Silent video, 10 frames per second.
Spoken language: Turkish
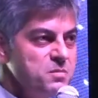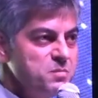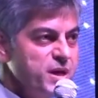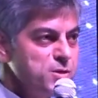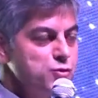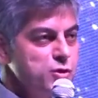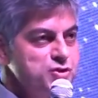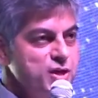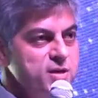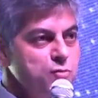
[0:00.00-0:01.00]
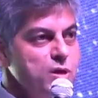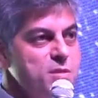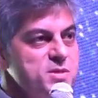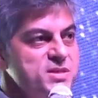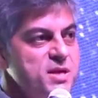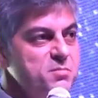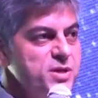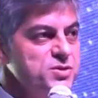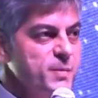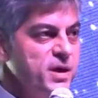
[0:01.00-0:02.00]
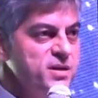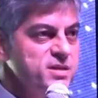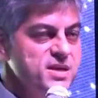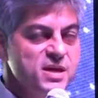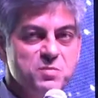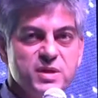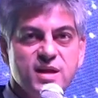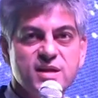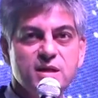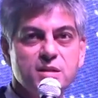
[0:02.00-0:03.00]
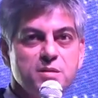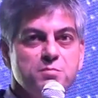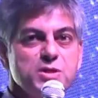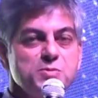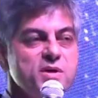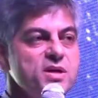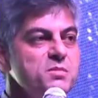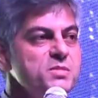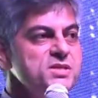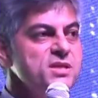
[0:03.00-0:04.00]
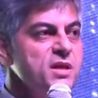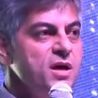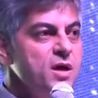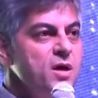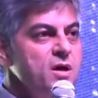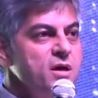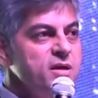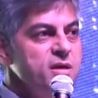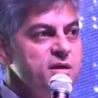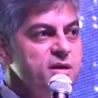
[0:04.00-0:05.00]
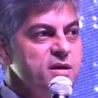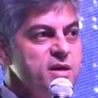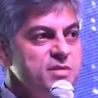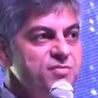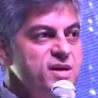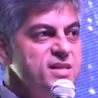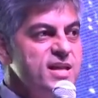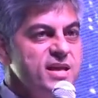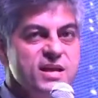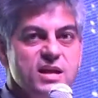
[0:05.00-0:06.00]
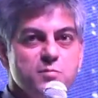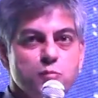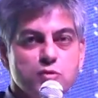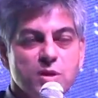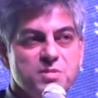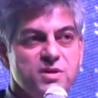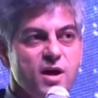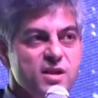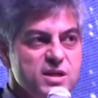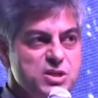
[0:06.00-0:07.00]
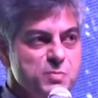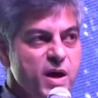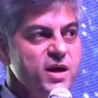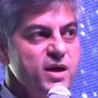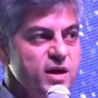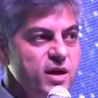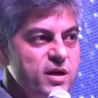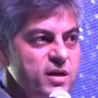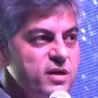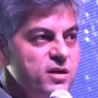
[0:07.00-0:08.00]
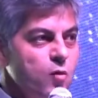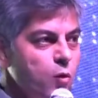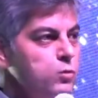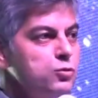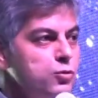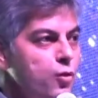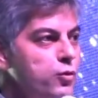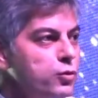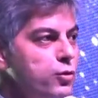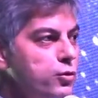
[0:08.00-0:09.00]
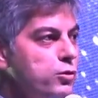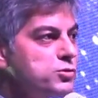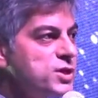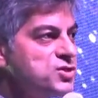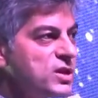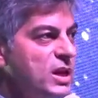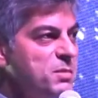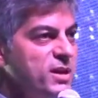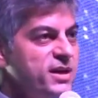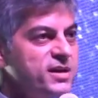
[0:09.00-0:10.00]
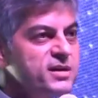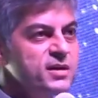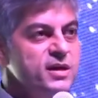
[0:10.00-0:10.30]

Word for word: biraz önce dönemin Sayın Başbakanı Sayın Binali Yıldırım Başbakanımızın e, ifadeleriyle burada bir kalkışma e, olduğunu öngörüyoruz açıklamaları.